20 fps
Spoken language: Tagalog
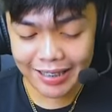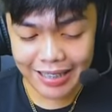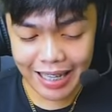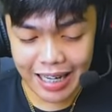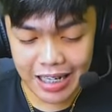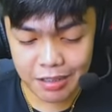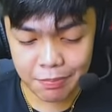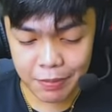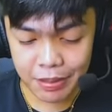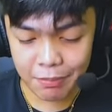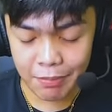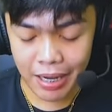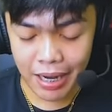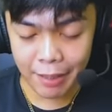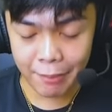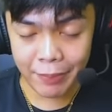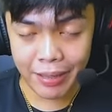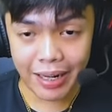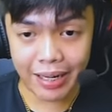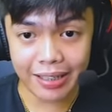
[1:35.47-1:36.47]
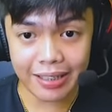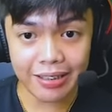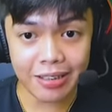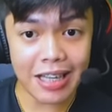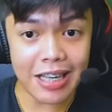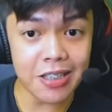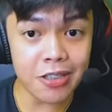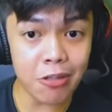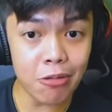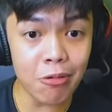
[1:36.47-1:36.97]
attack speed mga par.
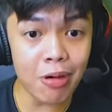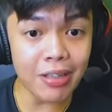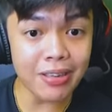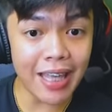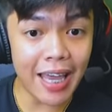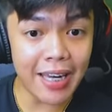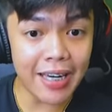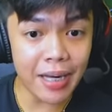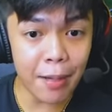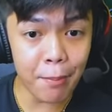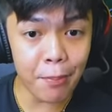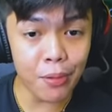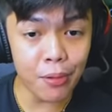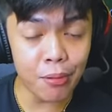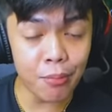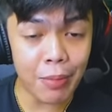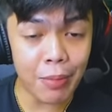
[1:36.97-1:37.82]
Tapos kuha tayo ng blue